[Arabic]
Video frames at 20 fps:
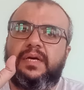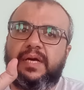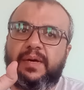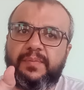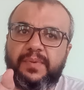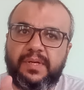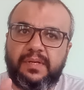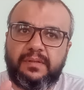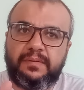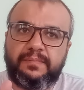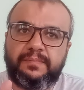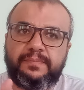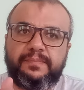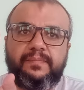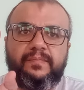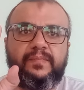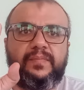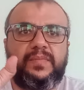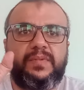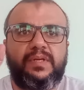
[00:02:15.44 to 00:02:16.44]
جميل
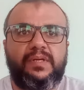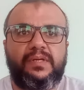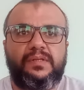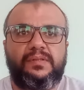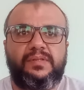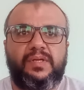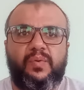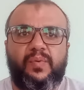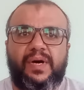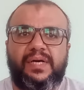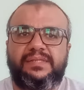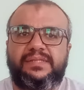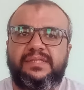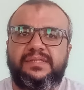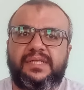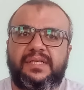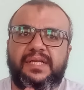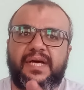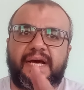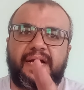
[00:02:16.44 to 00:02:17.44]
دلوقتي
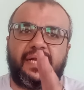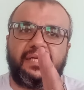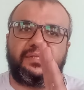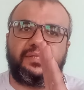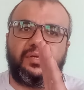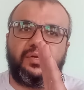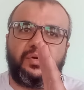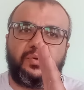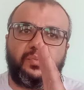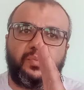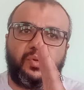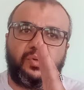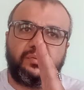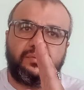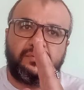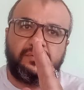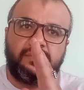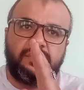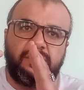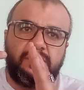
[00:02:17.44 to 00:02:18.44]
انت دخلت
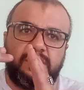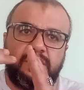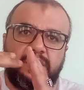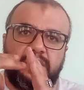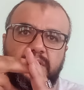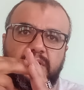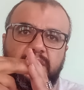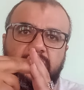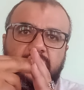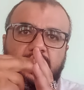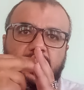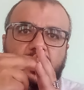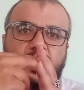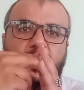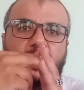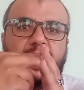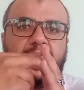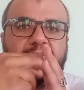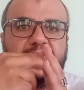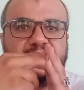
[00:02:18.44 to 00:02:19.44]
الهرمون
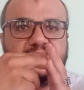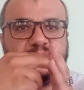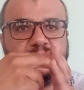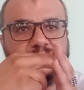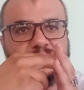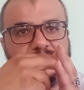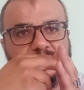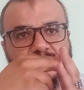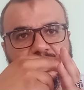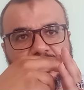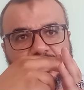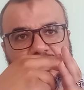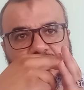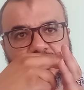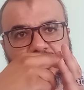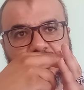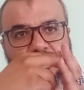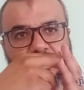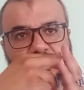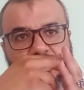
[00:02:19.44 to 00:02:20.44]
جوه الجسم
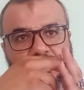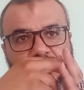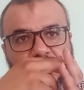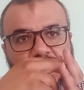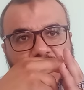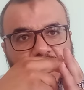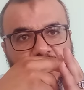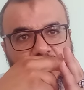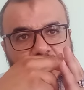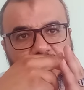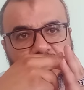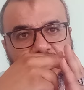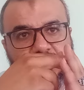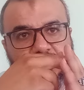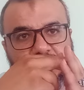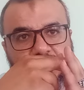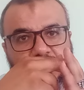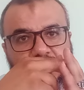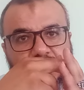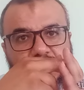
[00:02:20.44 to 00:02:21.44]
حلو
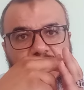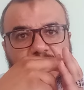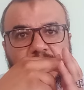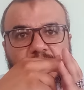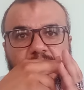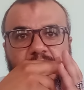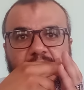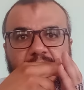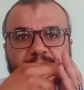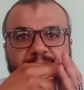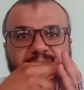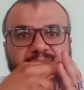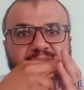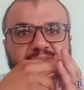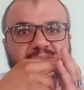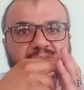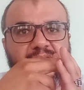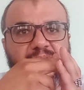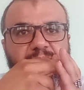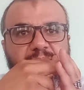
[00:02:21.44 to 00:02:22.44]

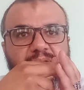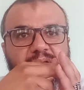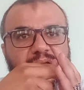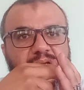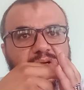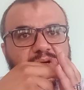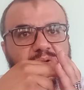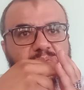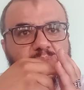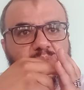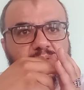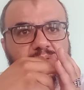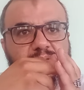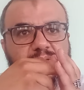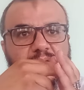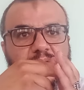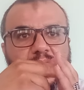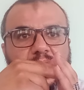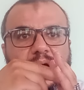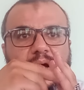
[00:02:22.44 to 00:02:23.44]
هيبتدي يعمل ايه
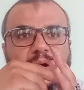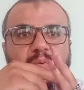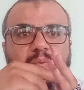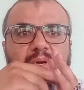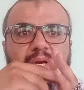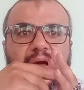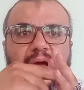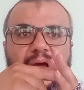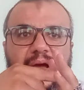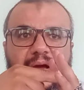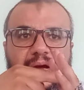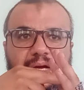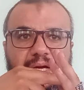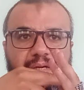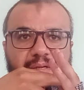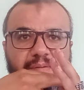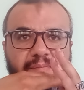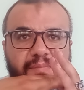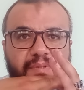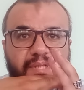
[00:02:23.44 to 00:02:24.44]
الهرمون اول
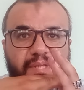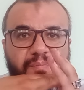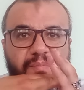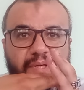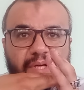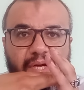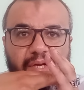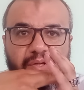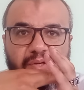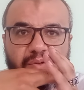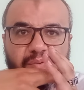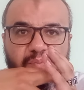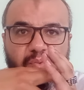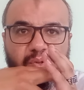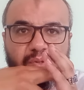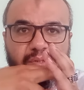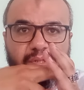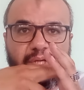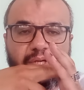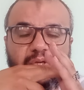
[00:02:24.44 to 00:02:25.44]
حاجه بيعملها
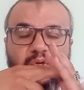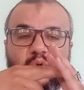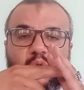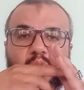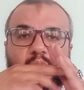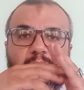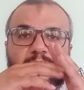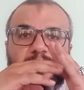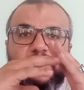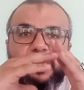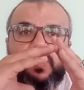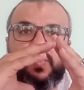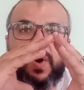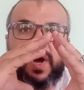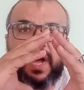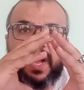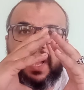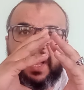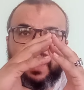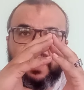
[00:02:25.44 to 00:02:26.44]
الهرمون ان هو
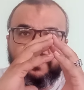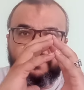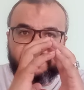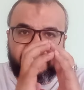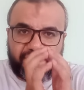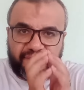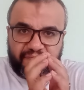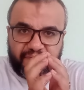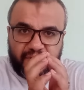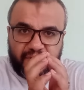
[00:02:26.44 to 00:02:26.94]
بيوقف